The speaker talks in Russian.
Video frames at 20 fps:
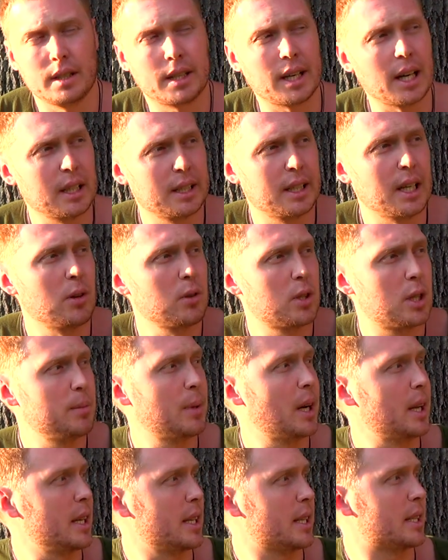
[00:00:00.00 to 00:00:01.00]
Когда у
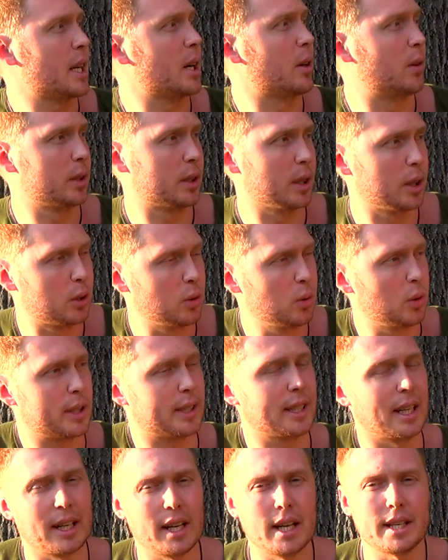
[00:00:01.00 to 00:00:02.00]
тебя есть какой-то друг,
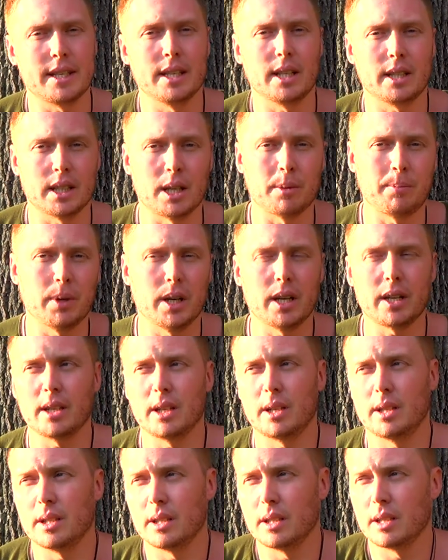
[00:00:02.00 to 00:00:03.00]
соратник,
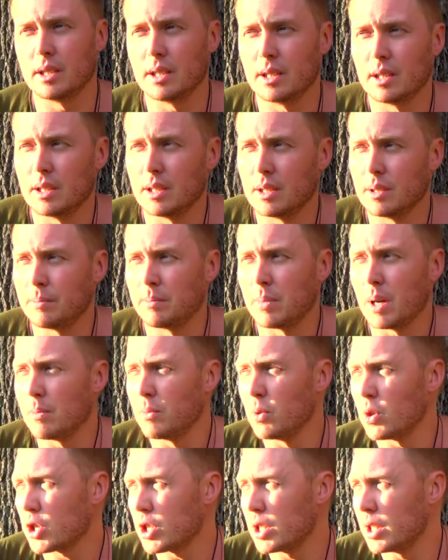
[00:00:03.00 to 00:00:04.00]
напарник, э,
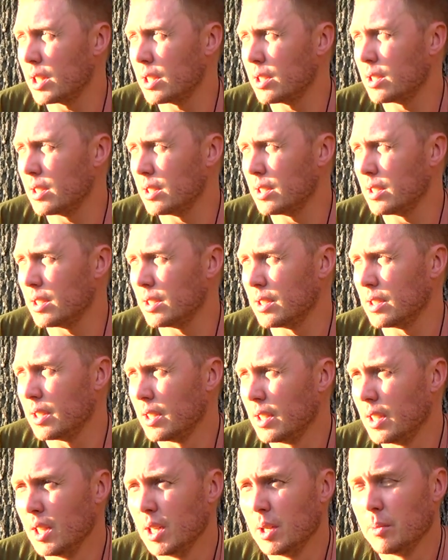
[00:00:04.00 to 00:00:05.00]
помощник, э,
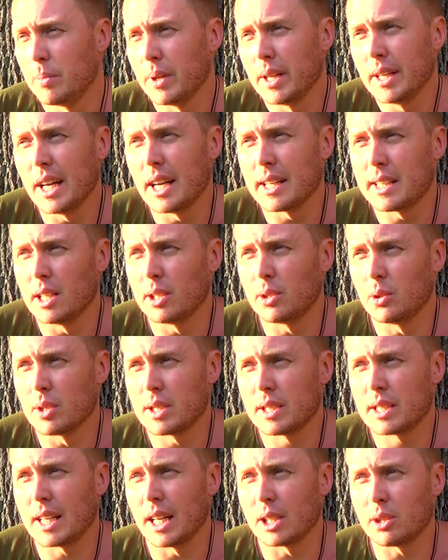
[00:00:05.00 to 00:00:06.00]
приятель, то
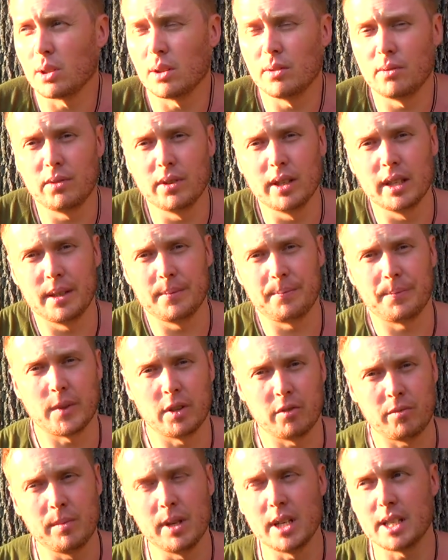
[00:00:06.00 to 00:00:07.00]
есть с которым вы
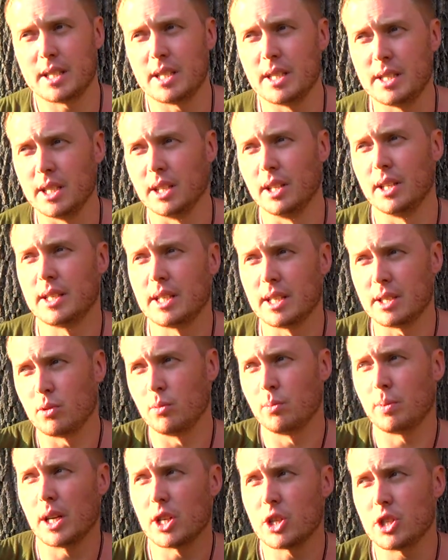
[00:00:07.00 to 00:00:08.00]
вместе делаете эти
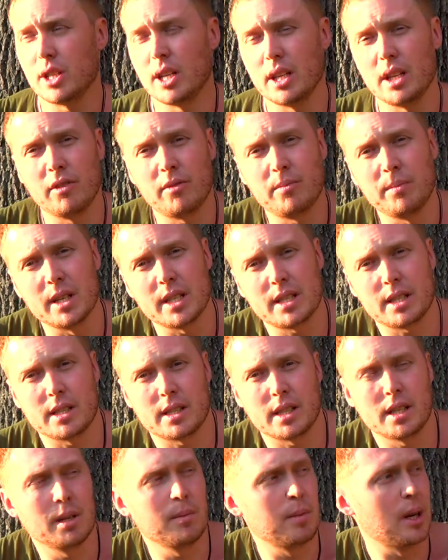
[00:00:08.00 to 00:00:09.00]
упражнения, вместе
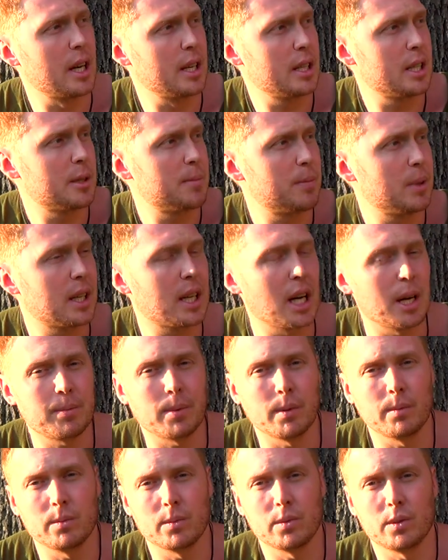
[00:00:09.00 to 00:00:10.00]
занимаетесь
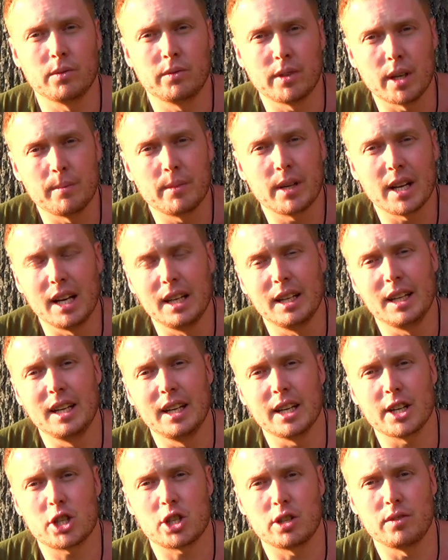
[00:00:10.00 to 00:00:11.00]
пикапом, вам реально
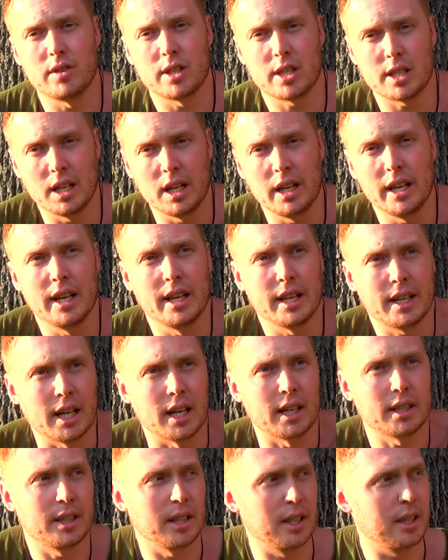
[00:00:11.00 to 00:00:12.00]
легче, веселее
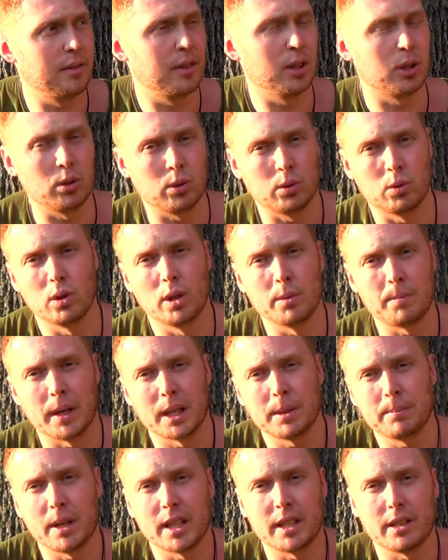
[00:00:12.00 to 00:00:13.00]
как-то, и вы друг друга
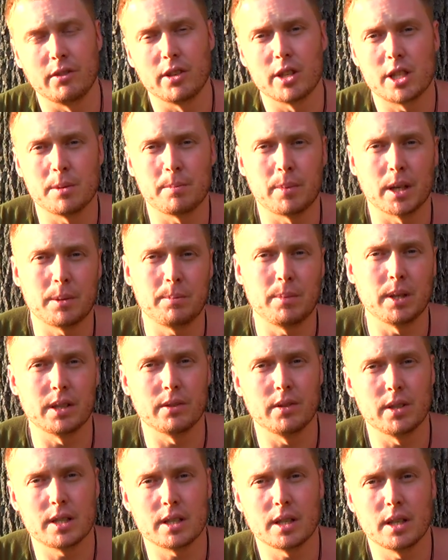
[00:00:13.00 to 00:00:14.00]
подбадриваете,
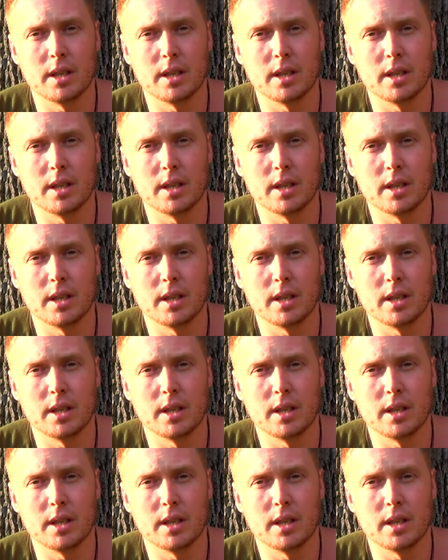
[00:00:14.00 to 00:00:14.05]
подкидываете.